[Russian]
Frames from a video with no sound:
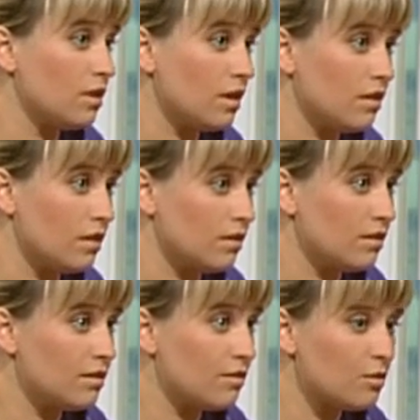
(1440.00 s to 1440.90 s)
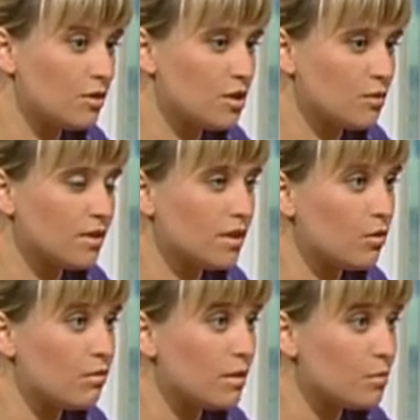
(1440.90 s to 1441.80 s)
не додал? Ты, говорю, даже мне
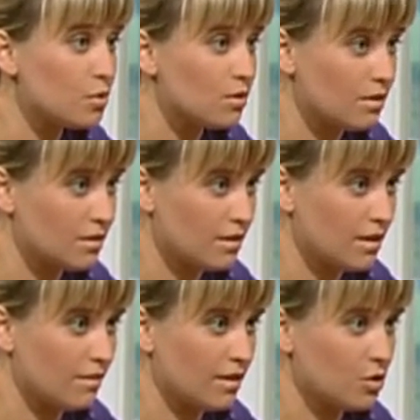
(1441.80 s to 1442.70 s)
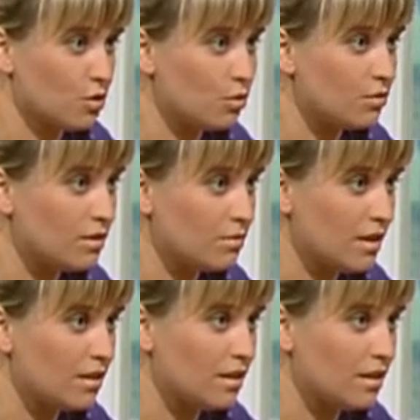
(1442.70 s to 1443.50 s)
такого вопроса не задавал, что ты мне